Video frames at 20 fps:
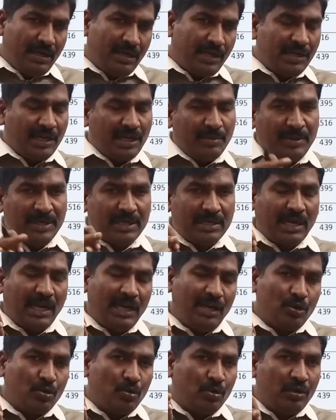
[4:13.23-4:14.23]
రిటైర్మెంట్
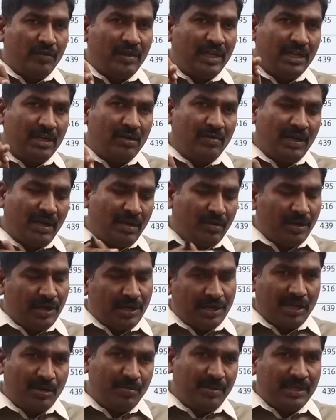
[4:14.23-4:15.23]
ఖాళీలు రెండు వేల ఇరవై నాలుగు
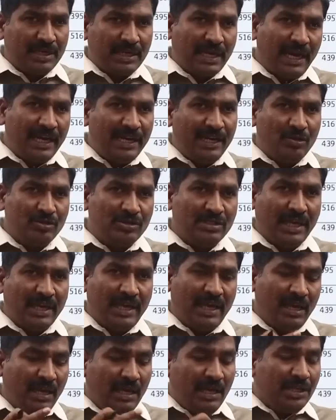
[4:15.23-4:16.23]
రిటైర్మెంట్ ఖాళీలు
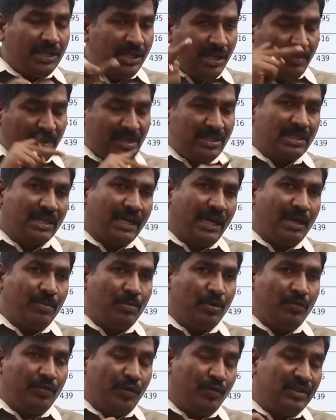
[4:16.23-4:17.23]
వస్తాయా ఈ మధ్య
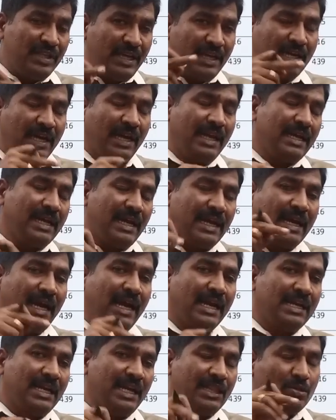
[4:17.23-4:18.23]
కాలంలో వివిధ రకాలుగా
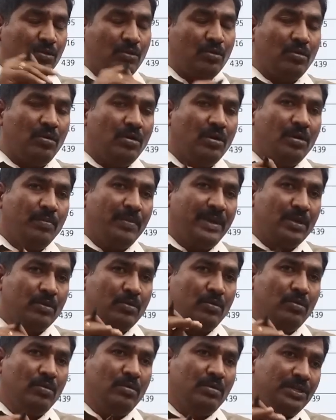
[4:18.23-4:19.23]
కారణాలతో
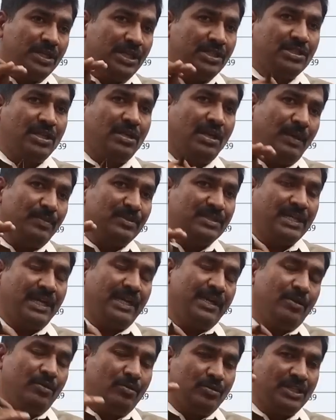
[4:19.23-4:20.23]
మనకు టీచర్లు
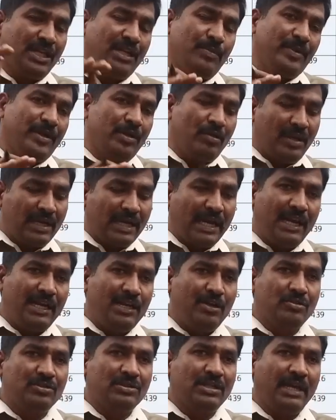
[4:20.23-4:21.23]
అబ్స్కాండెడ్ చనిపోయిన వాళ్ళ
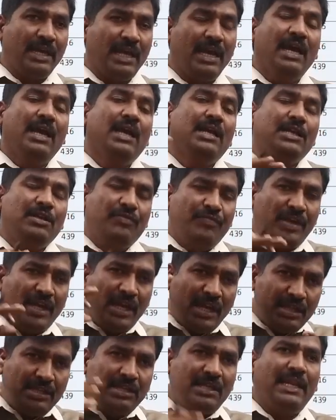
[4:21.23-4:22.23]
ఖాళీలు వస్తాయా
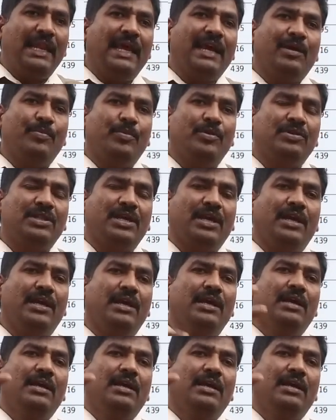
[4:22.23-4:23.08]
ఇవేది లేకపోతే